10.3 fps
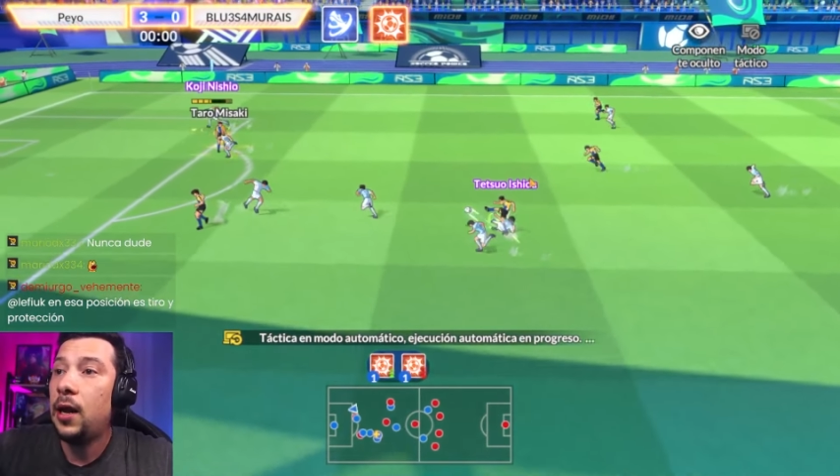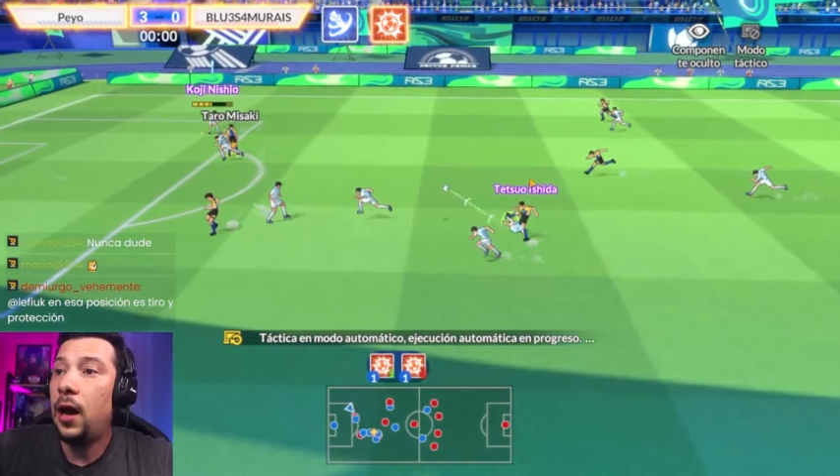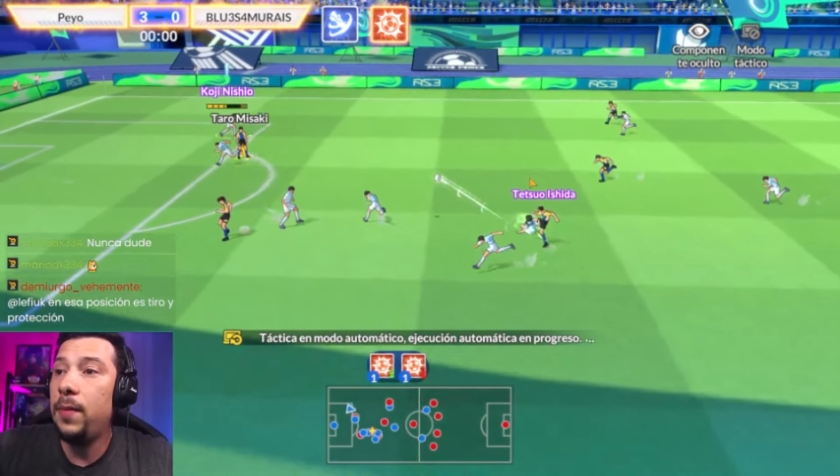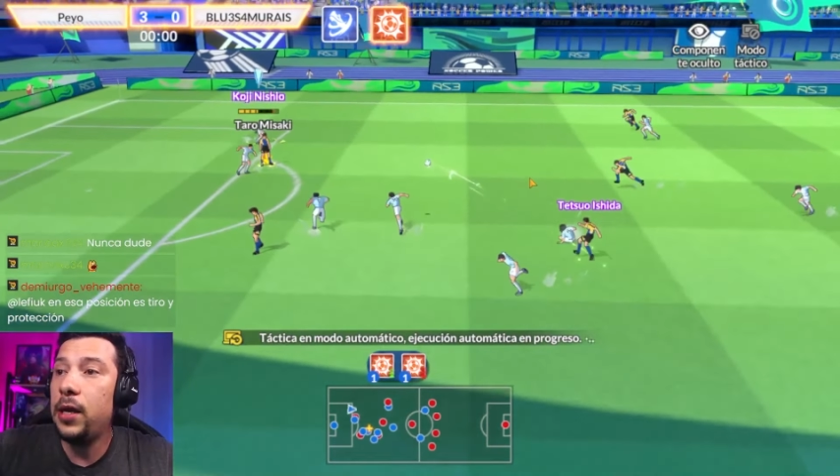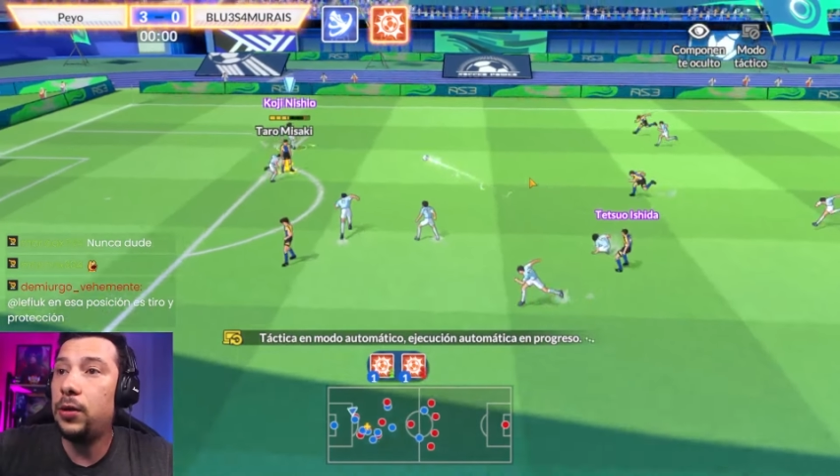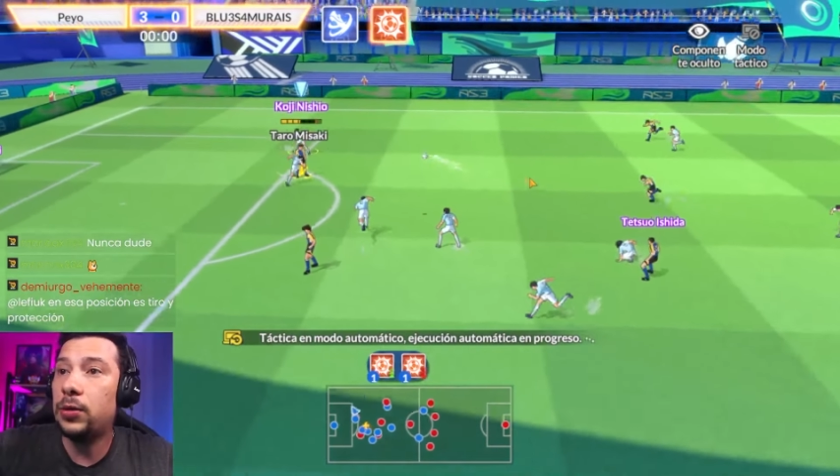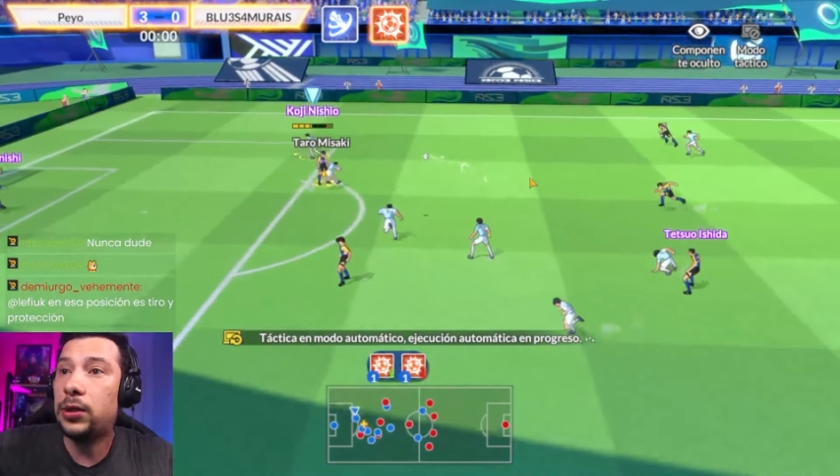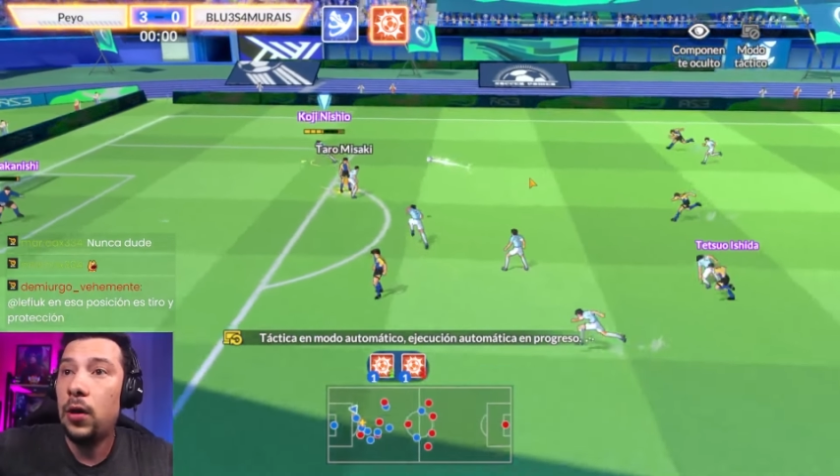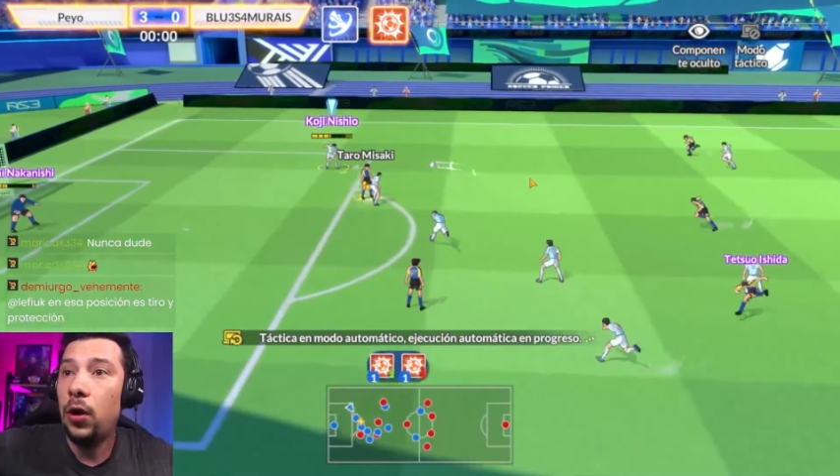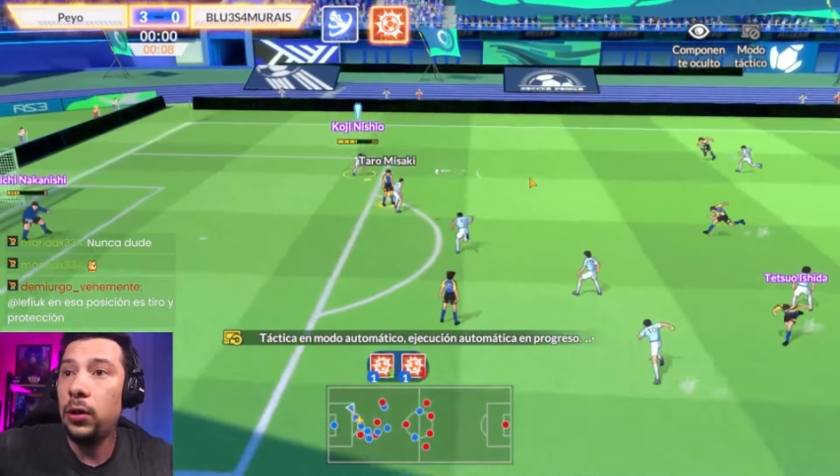Amigos,
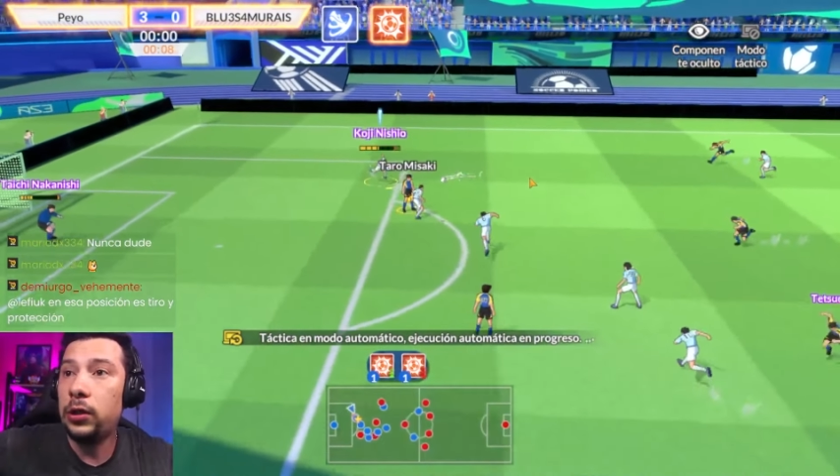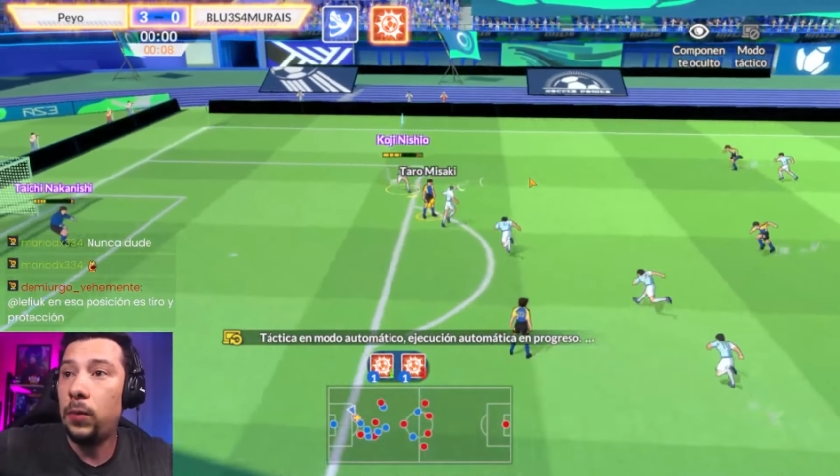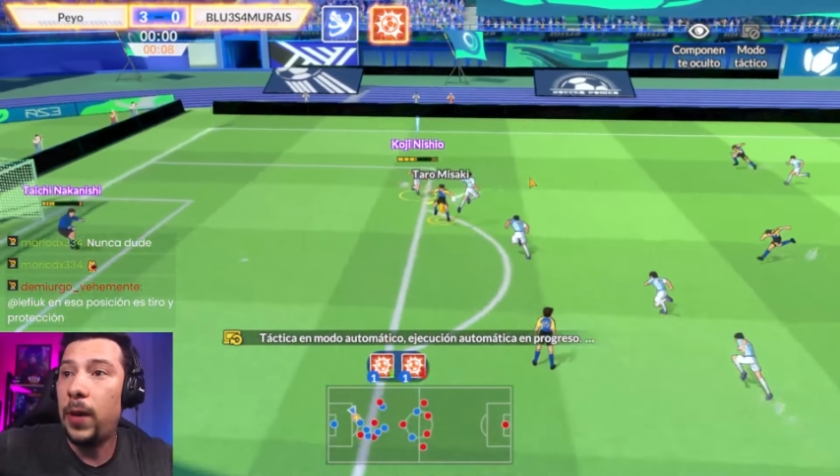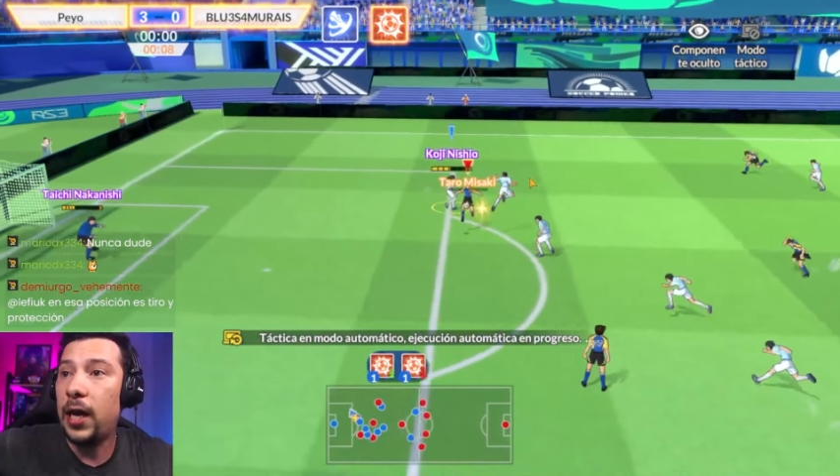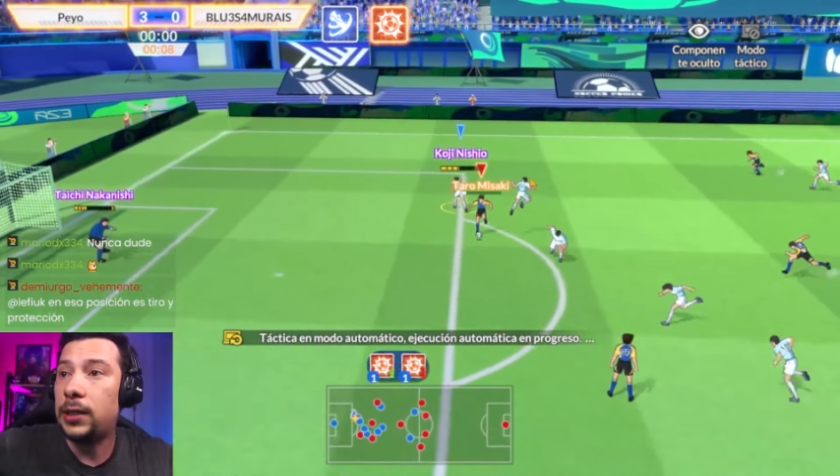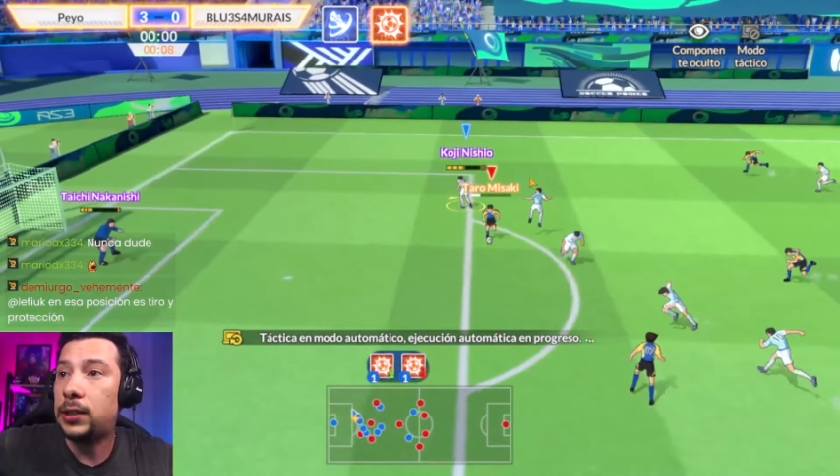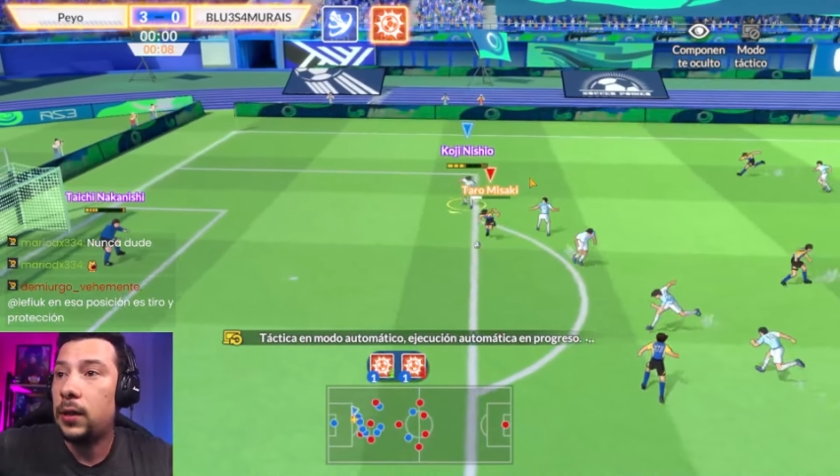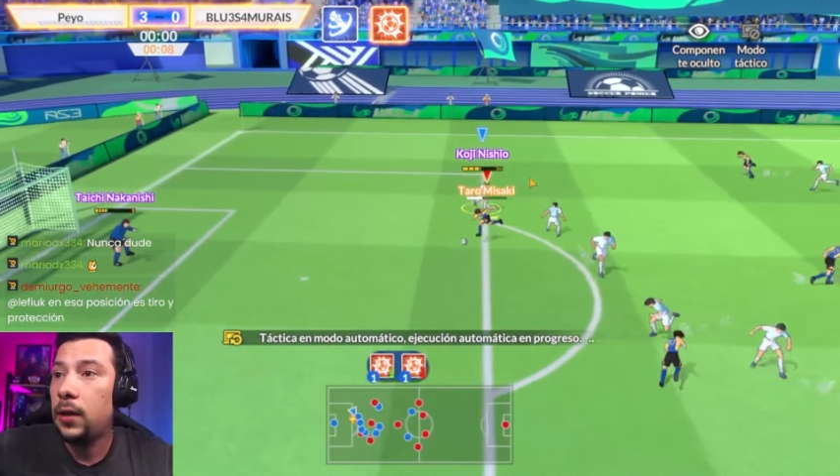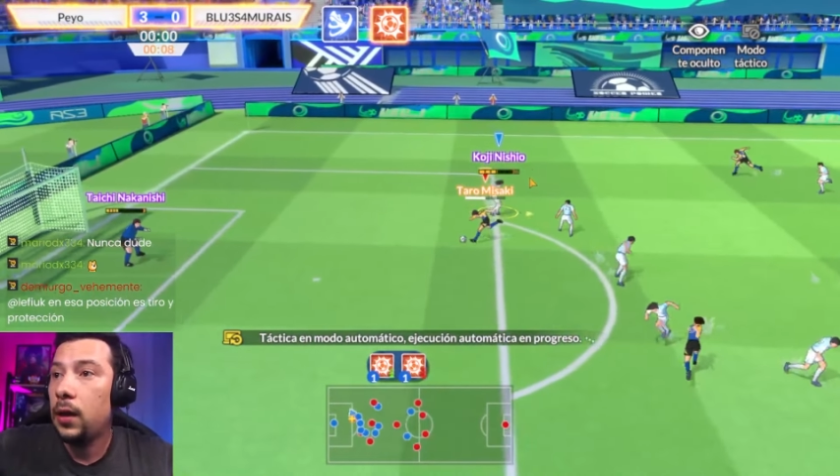otro más.